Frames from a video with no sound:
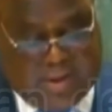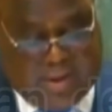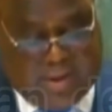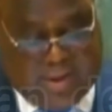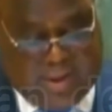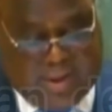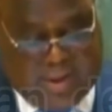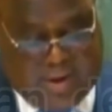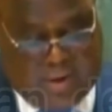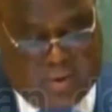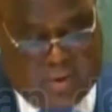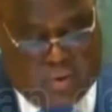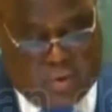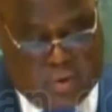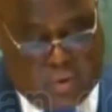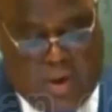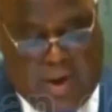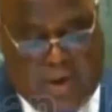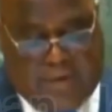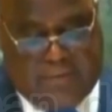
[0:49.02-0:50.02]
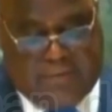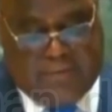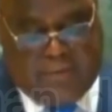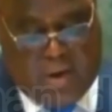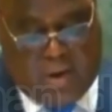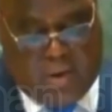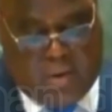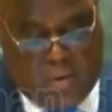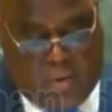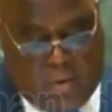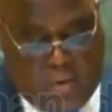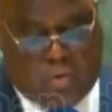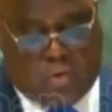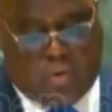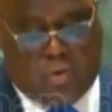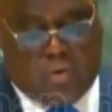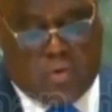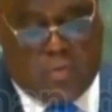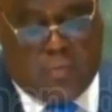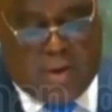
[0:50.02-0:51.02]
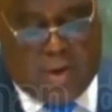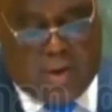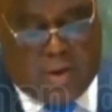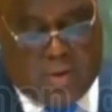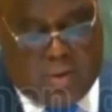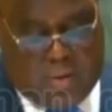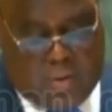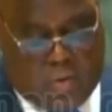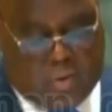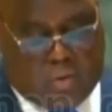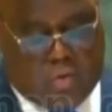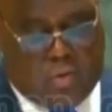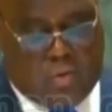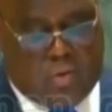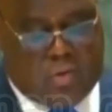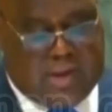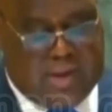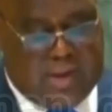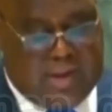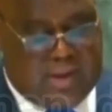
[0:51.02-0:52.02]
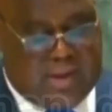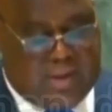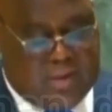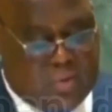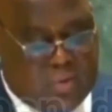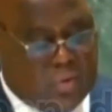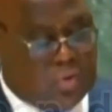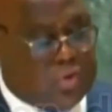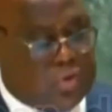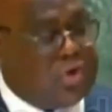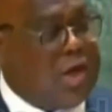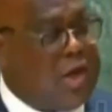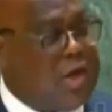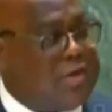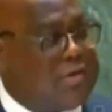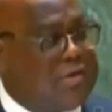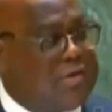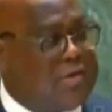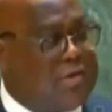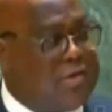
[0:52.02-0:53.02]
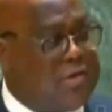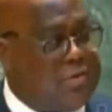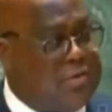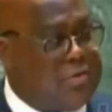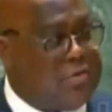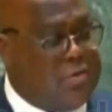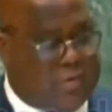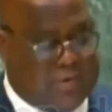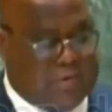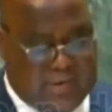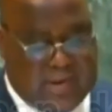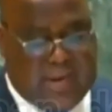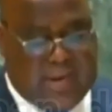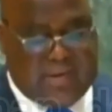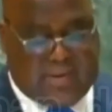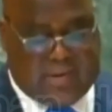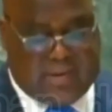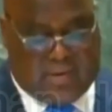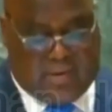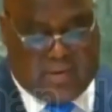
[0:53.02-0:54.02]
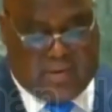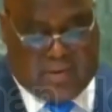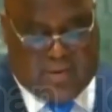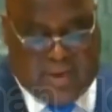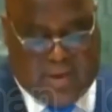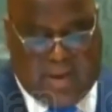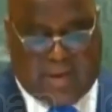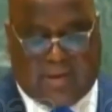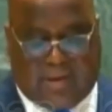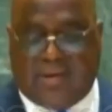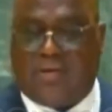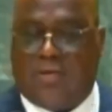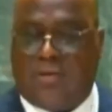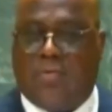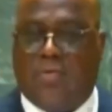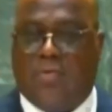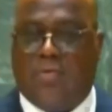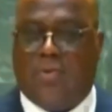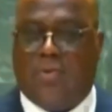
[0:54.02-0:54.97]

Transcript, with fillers: elles ne doivent aucunement occulter l'urgence de cette action